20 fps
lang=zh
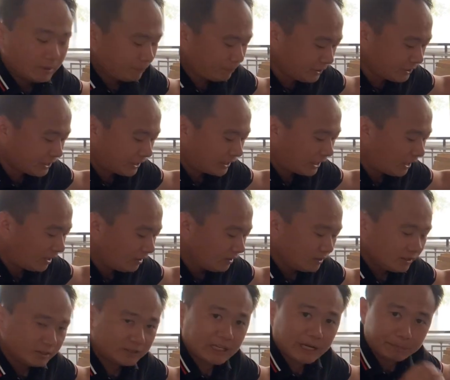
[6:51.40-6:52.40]
并且呢，
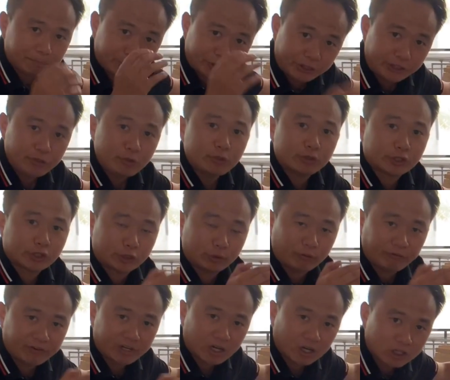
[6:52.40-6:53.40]
在频率使
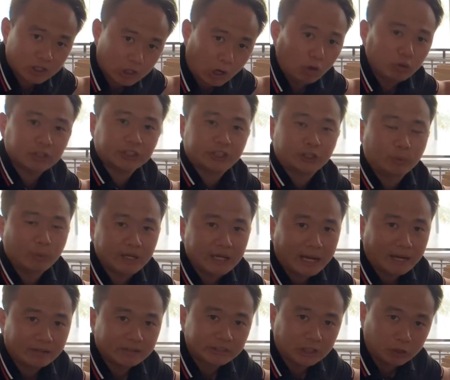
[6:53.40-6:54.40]
用非常高的情况
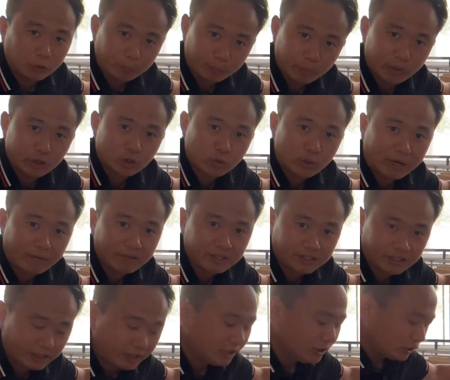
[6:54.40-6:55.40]
下，它都不会出现问
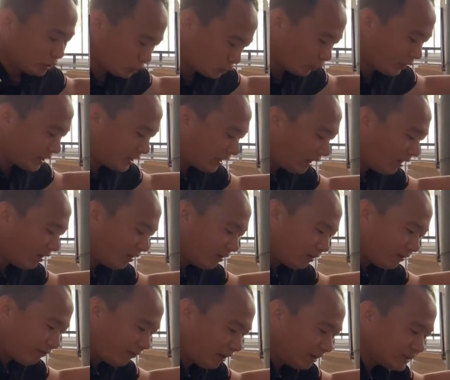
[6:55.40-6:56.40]
题。所以呢，
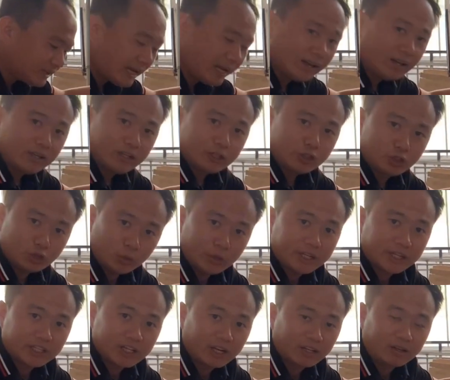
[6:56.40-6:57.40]
放在座
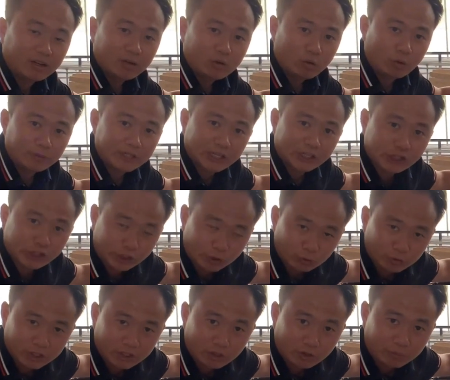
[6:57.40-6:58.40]
椅上，我们在使
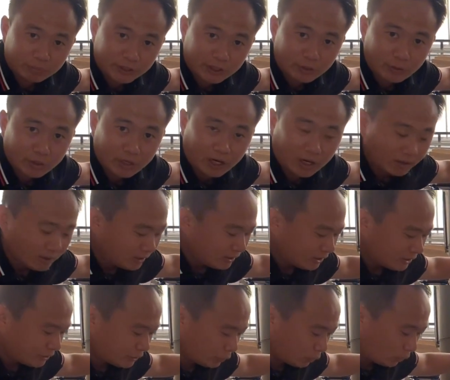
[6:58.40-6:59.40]
用的这种频率上
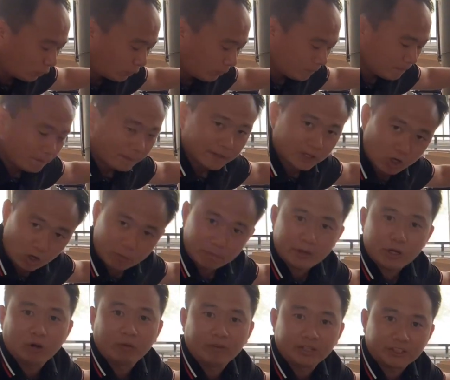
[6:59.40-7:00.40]
就更
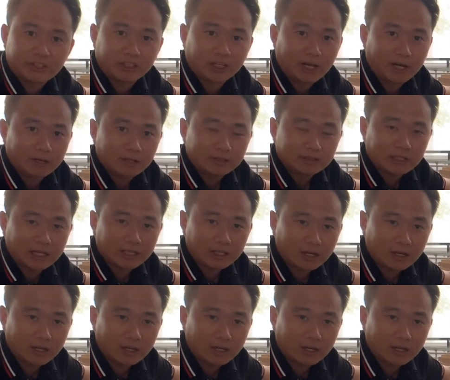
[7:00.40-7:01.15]
没有问题了。它